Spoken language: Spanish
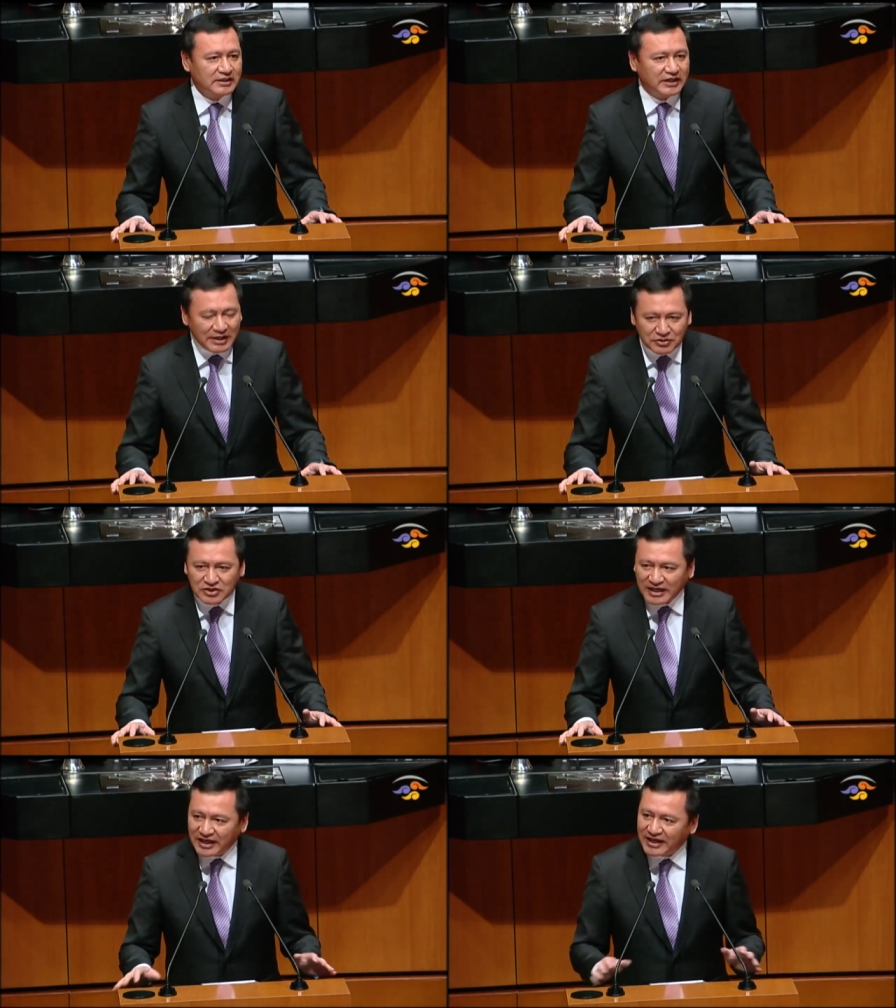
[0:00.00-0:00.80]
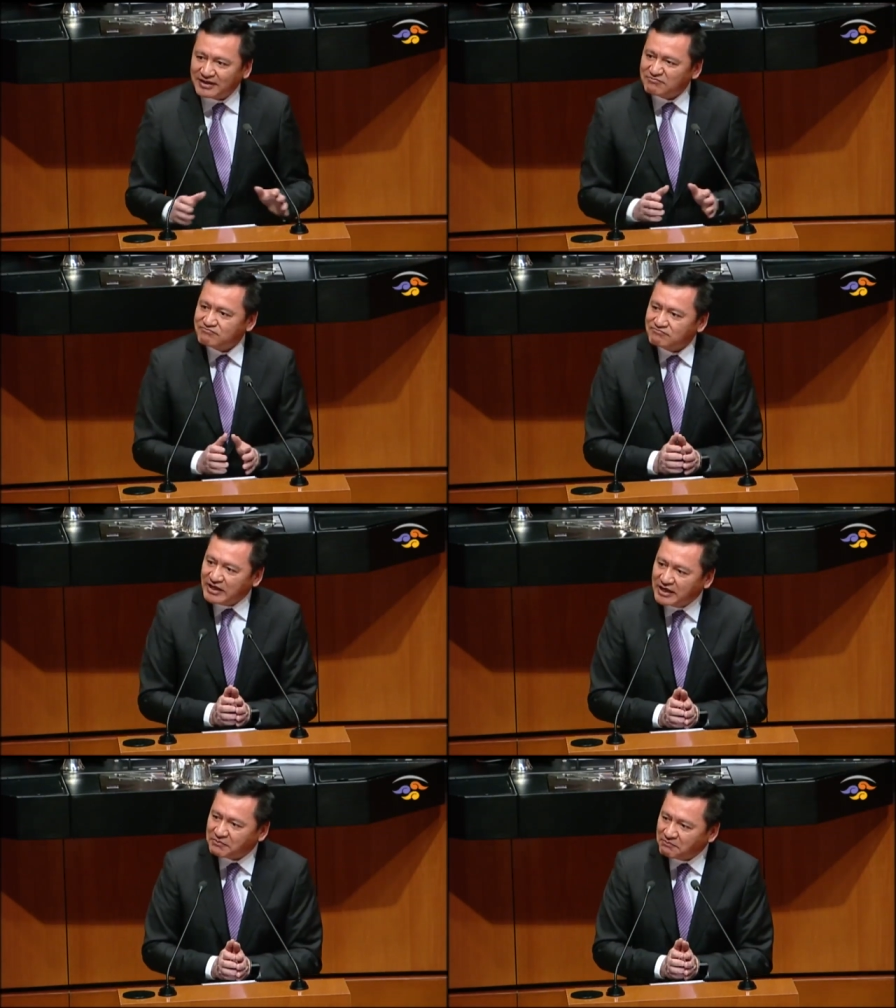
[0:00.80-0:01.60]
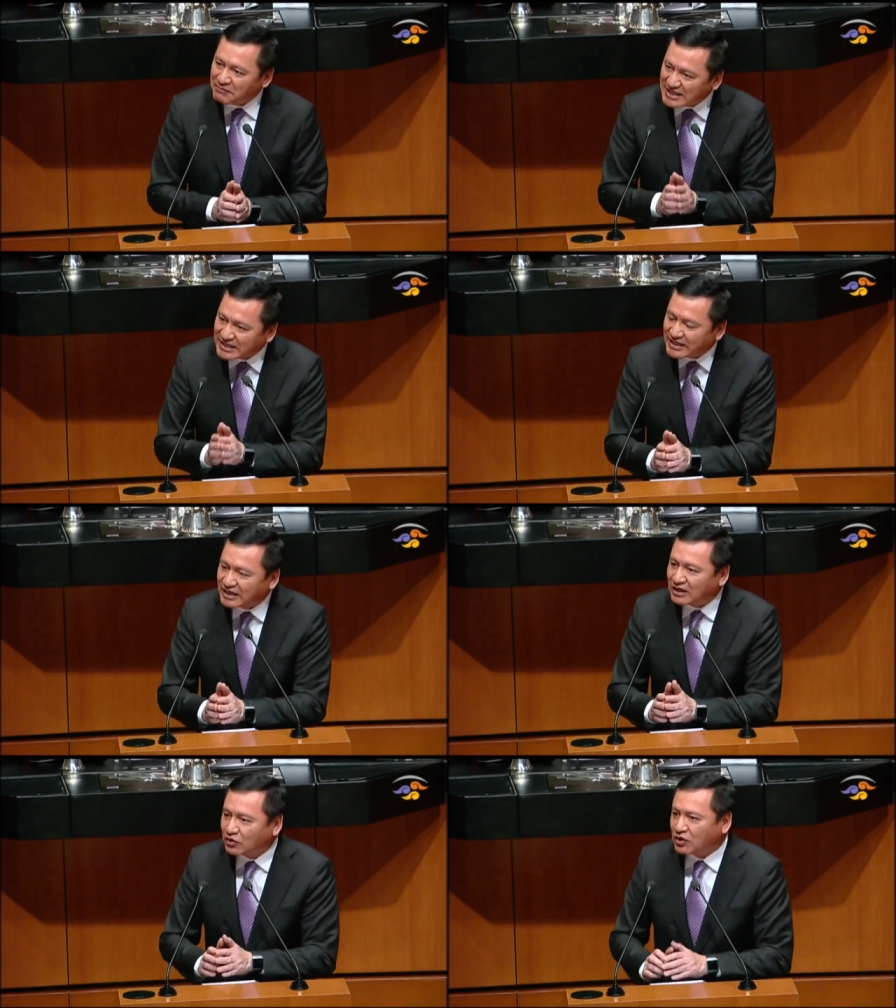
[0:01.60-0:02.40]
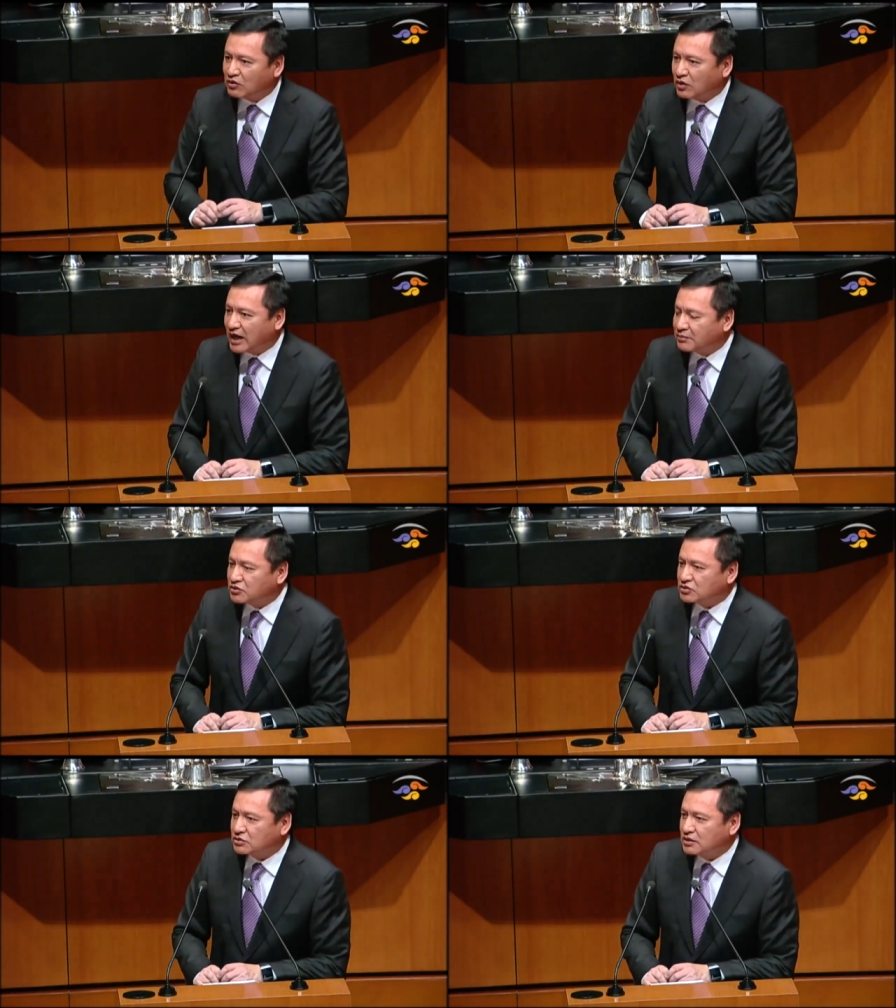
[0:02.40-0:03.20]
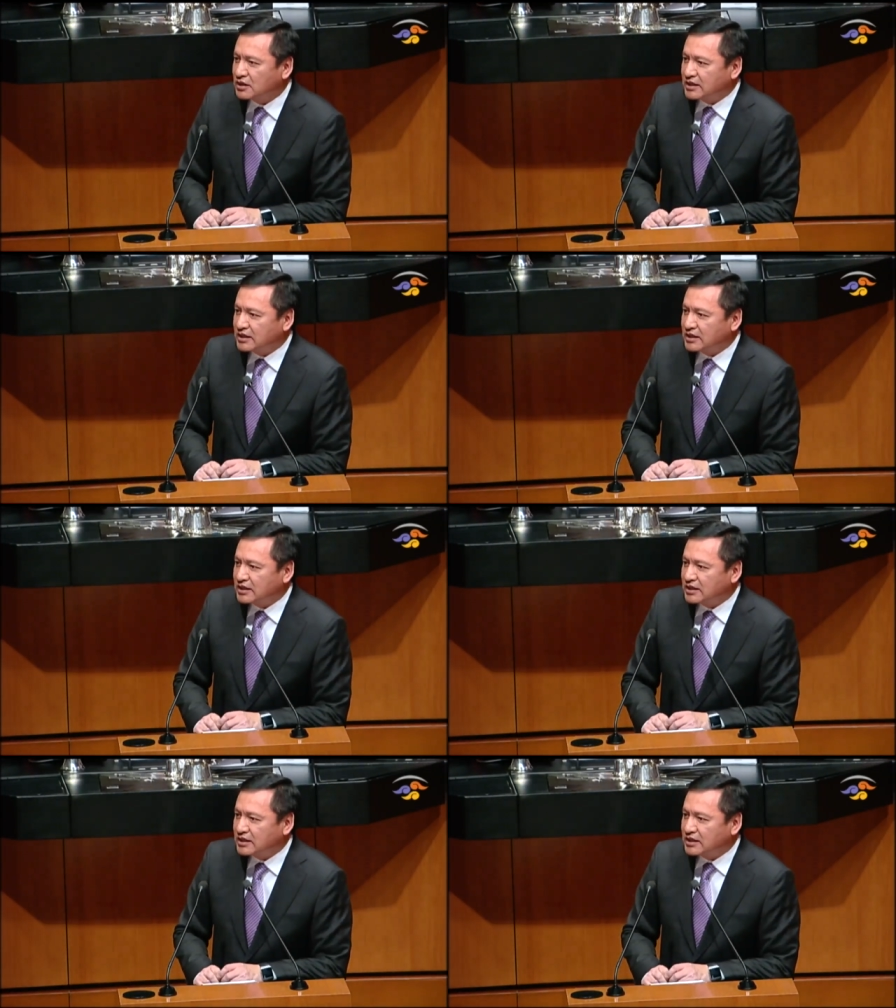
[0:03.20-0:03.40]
Tenemos que ir más allá de lo que hoy logramos,